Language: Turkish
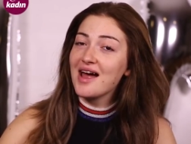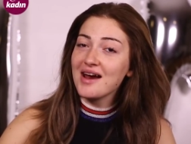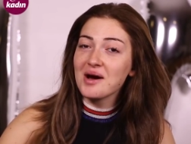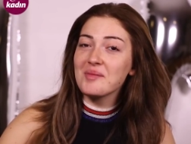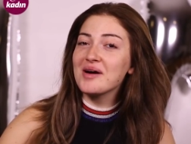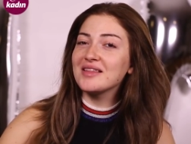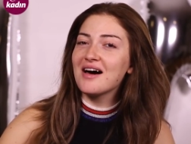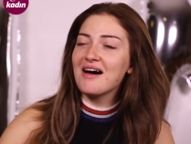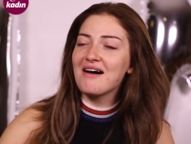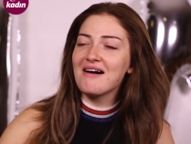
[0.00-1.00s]

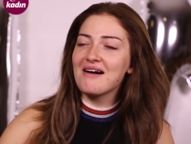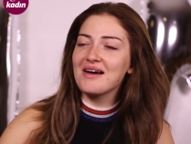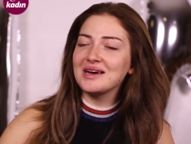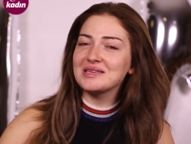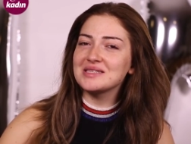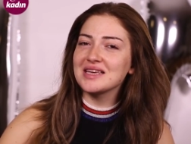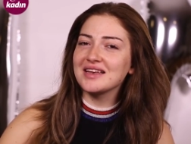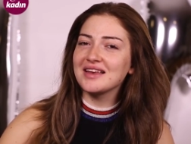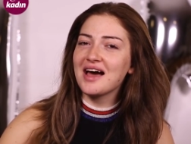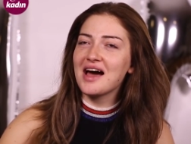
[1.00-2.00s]
Merhabalar
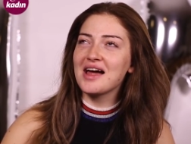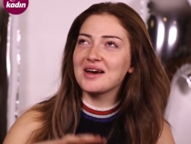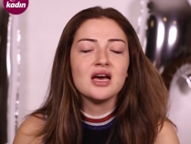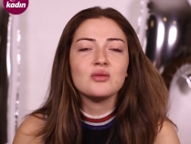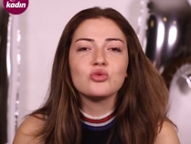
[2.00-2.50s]
liseliler.